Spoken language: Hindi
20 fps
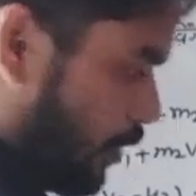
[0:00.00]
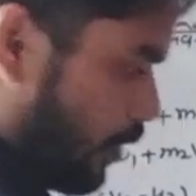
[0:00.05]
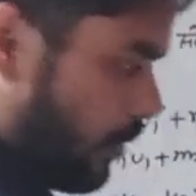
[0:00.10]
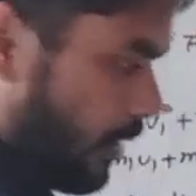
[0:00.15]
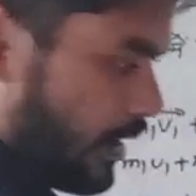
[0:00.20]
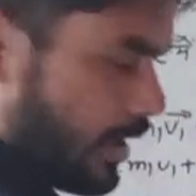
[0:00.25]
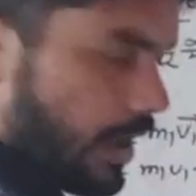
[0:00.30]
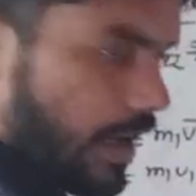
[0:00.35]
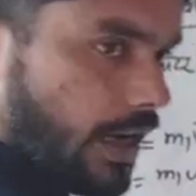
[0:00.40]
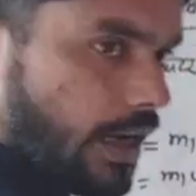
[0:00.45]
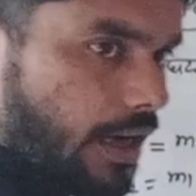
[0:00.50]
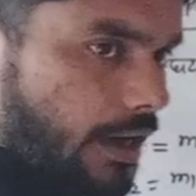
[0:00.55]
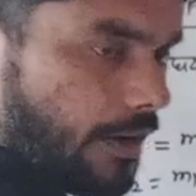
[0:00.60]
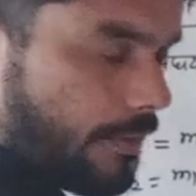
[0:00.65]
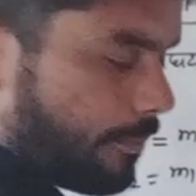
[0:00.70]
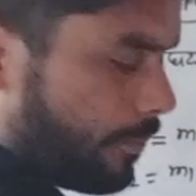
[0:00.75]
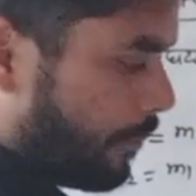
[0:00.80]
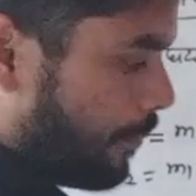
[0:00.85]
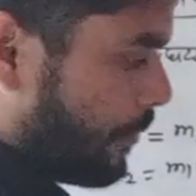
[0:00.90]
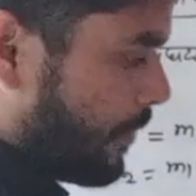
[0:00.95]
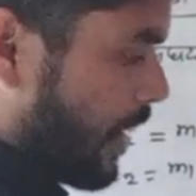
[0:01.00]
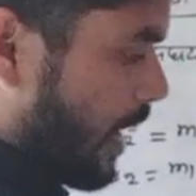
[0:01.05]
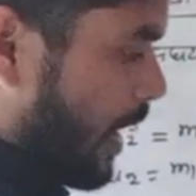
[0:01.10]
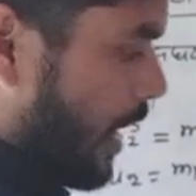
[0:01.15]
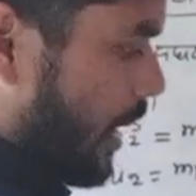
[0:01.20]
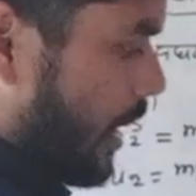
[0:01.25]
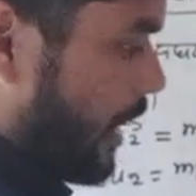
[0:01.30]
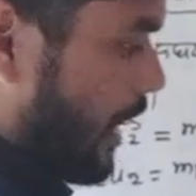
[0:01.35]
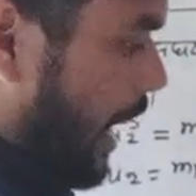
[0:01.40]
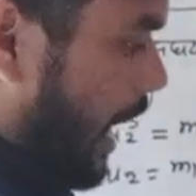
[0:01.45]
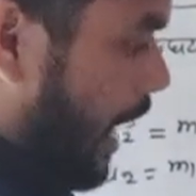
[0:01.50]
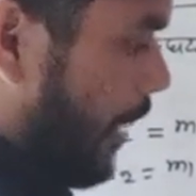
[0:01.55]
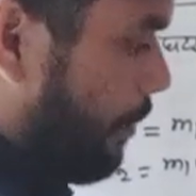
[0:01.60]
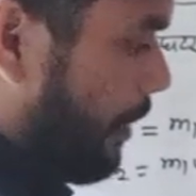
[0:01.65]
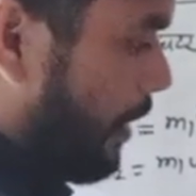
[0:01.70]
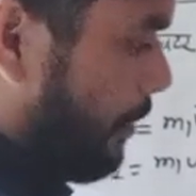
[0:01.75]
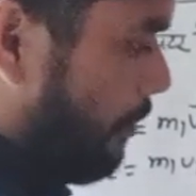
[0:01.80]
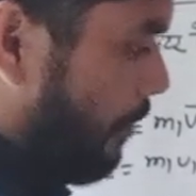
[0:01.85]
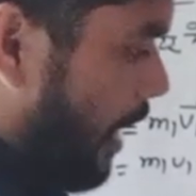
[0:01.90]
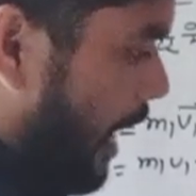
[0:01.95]
एम टू बन जाएगा यहां
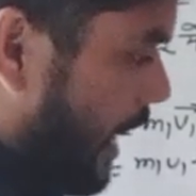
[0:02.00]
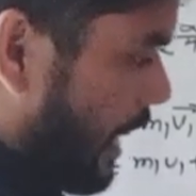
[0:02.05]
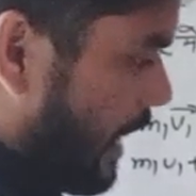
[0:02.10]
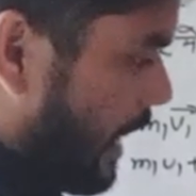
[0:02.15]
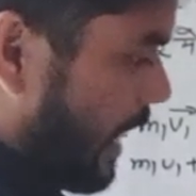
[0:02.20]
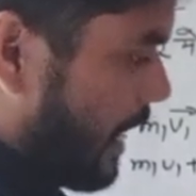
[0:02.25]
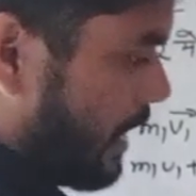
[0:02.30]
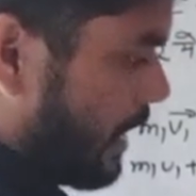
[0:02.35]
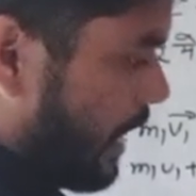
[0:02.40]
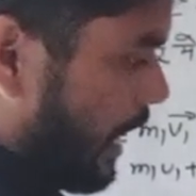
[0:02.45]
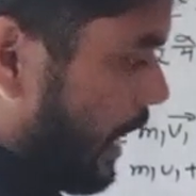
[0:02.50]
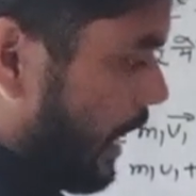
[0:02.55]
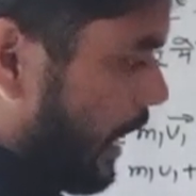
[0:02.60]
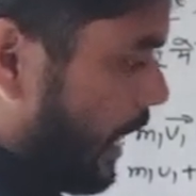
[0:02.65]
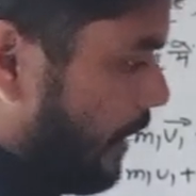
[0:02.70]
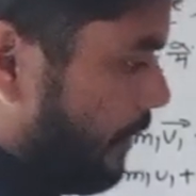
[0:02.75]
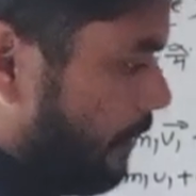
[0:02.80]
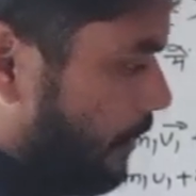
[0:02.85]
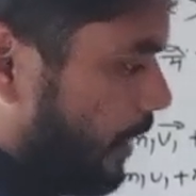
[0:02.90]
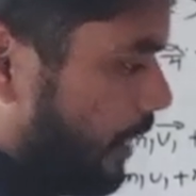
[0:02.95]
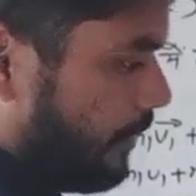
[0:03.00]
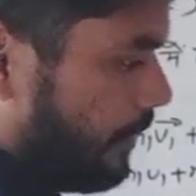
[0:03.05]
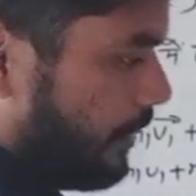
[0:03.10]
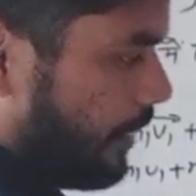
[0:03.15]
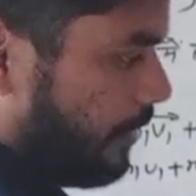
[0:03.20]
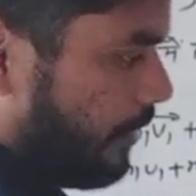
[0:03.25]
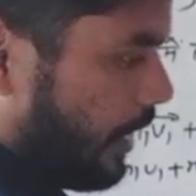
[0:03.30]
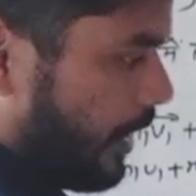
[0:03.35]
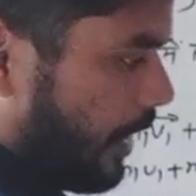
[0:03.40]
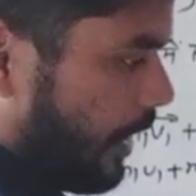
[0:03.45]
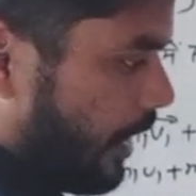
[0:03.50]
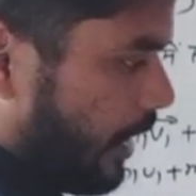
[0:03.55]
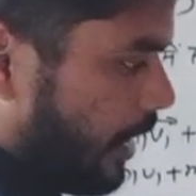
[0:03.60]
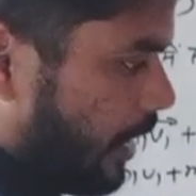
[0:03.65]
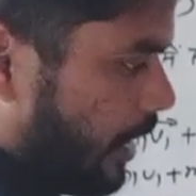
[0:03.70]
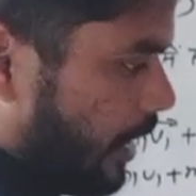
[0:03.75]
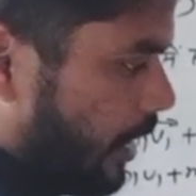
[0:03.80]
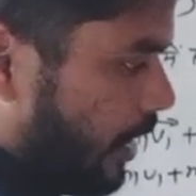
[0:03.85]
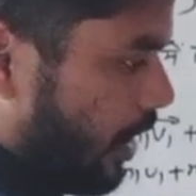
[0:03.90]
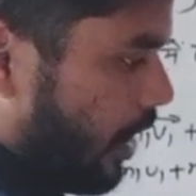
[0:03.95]
पर माइनस का एम वन वी वन है
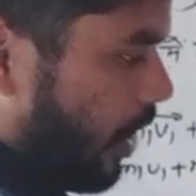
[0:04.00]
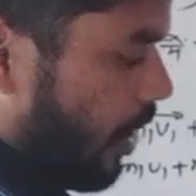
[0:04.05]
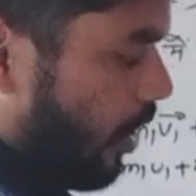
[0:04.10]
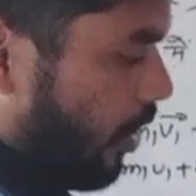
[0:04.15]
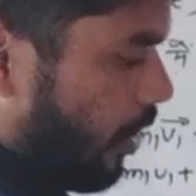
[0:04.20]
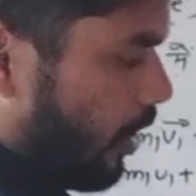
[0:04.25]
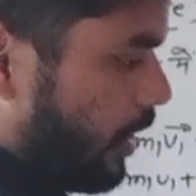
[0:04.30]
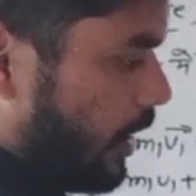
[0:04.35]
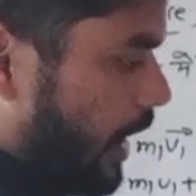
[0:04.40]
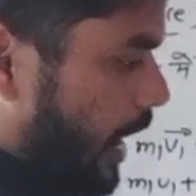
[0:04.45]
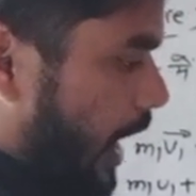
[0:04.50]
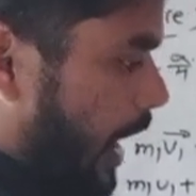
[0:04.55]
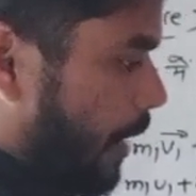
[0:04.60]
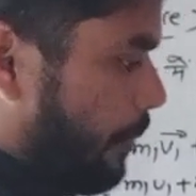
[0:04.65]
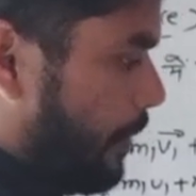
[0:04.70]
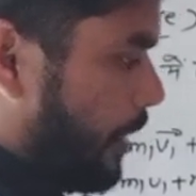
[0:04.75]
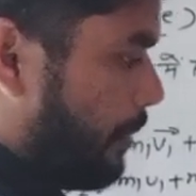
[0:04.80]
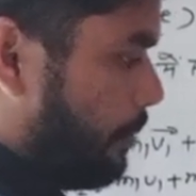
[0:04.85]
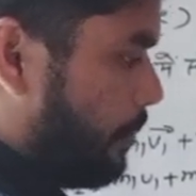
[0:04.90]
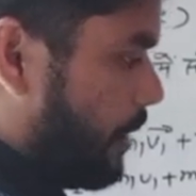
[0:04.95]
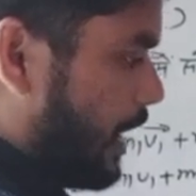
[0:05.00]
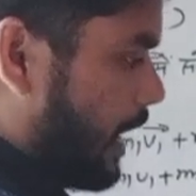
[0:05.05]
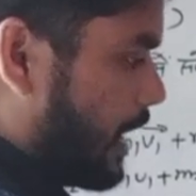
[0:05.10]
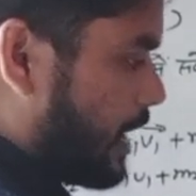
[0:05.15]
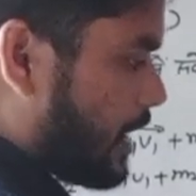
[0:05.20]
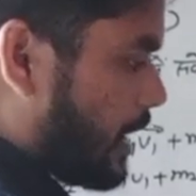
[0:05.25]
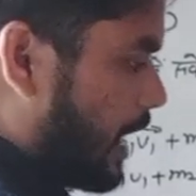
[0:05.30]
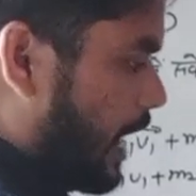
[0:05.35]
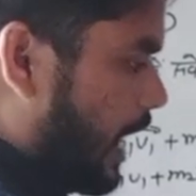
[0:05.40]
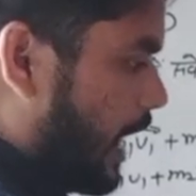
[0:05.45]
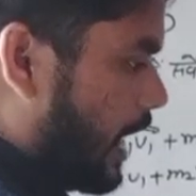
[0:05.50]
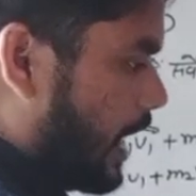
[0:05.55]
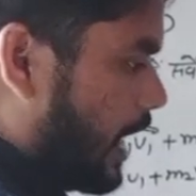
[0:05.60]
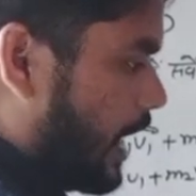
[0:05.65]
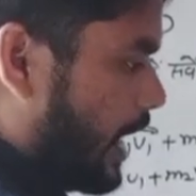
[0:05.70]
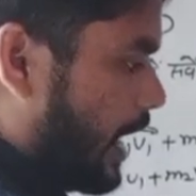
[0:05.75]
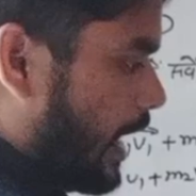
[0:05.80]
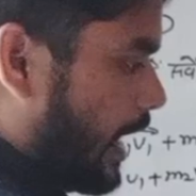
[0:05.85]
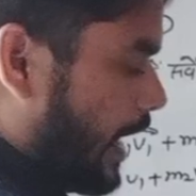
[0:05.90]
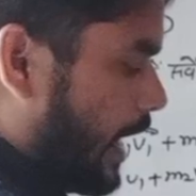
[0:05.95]
और यहां पर प्लस का
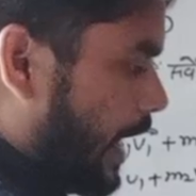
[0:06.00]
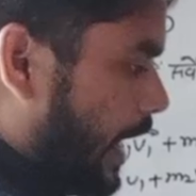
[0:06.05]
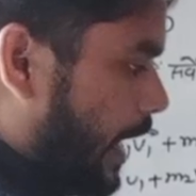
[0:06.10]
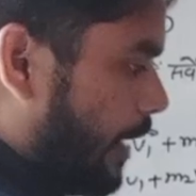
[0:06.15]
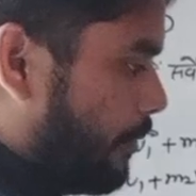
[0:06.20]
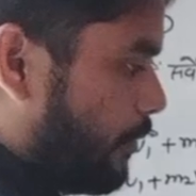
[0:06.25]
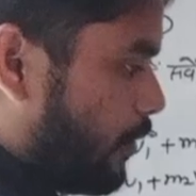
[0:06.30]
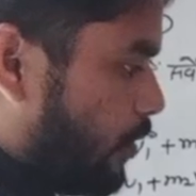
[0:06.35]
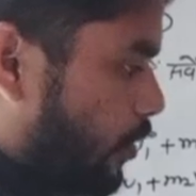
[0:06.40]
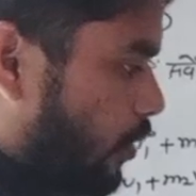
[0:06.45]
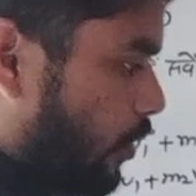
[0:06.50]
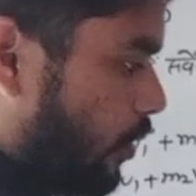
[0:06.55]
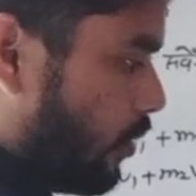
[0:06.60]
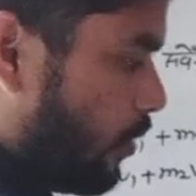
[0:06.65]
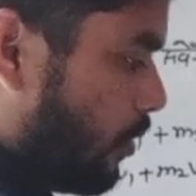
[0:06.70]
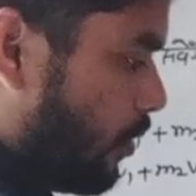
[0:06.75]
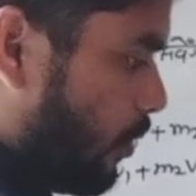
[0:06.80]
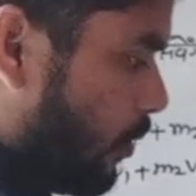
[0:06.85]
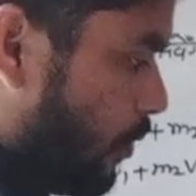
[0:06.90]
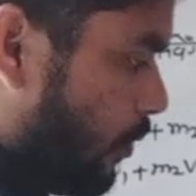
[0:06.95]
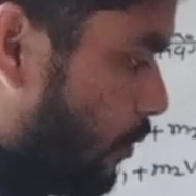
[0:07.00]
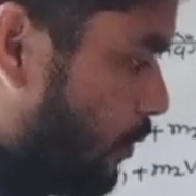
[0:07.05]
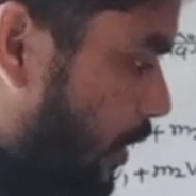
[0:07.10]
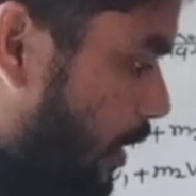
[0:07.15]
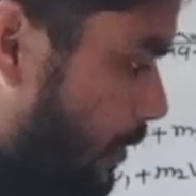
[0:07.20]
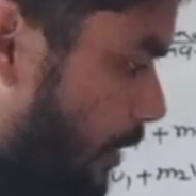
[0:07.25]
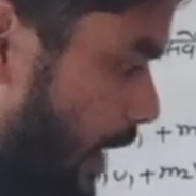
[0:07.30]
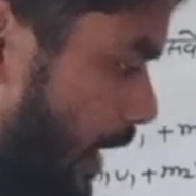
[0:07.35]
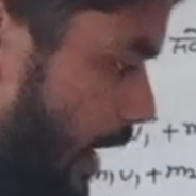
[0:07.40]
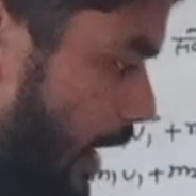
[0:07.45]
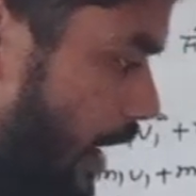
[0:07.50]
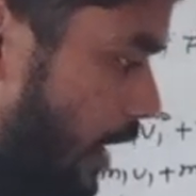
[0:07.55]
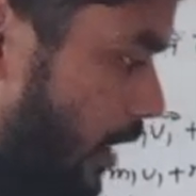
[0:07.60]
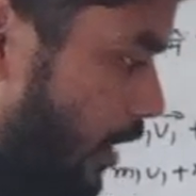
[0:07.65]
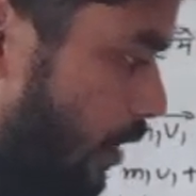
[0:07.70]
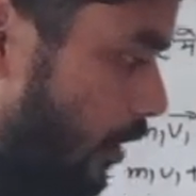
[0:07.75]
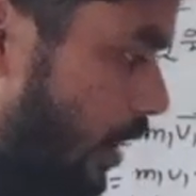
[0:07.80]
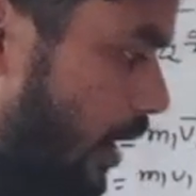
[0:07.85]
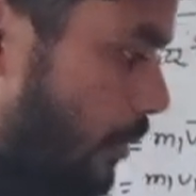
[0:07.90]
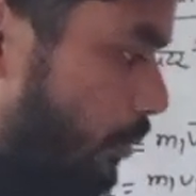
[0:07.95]
एम टू वी वन है
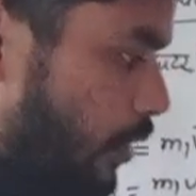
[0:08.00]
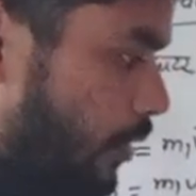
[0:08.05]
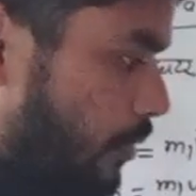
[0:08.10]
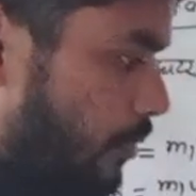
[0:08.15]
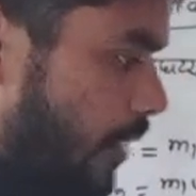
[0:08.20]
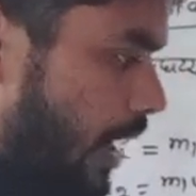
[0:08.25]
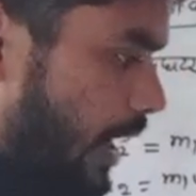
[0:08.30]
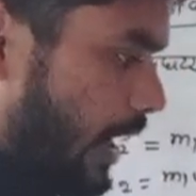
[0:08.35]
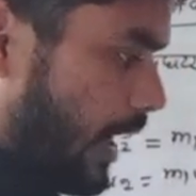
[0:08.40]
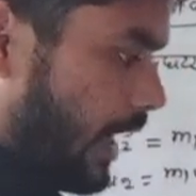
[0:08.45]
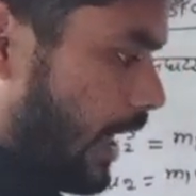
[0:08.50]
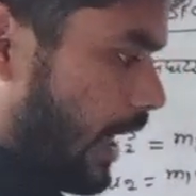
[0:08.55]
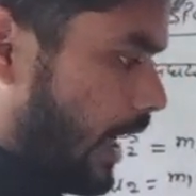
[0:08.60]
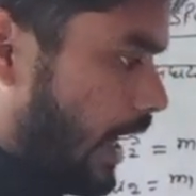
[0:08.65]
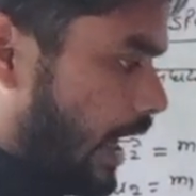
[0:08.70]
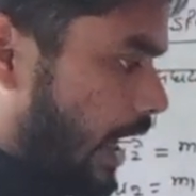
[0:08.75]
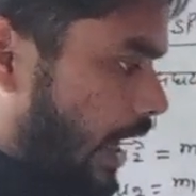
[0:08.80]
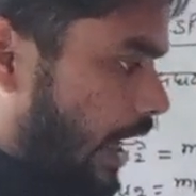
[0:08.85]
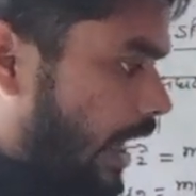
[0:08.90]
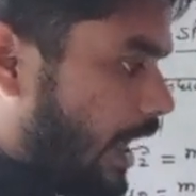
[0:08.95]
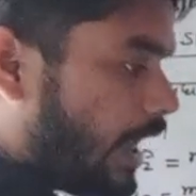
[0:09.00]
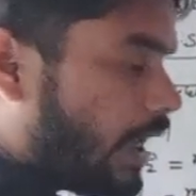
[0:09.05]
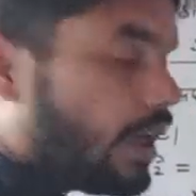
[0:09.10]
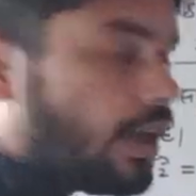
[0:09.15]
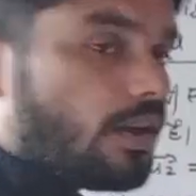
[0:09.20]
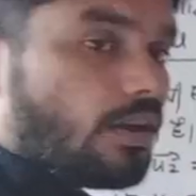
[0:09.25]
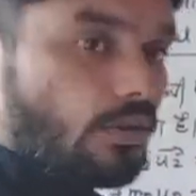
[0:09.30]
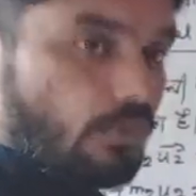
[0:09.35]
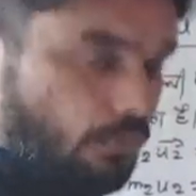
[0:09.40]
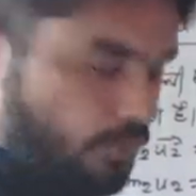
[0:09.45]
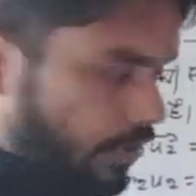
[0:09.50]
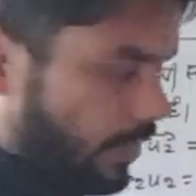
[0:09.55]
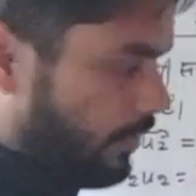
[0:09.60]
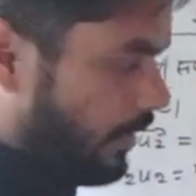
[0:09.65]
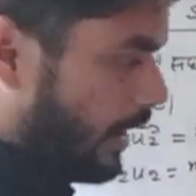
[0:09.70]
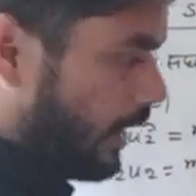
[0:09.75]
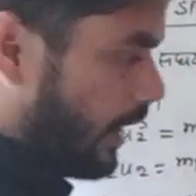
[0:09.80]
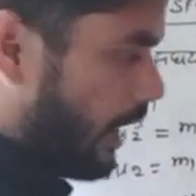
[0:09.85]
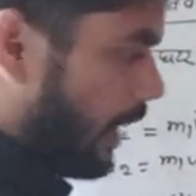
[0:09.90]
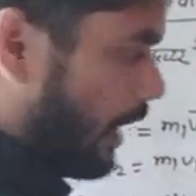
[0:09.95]
और हमको मान निकालना है वी
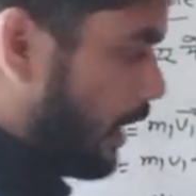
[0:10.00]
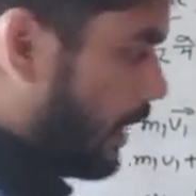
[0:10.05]
वन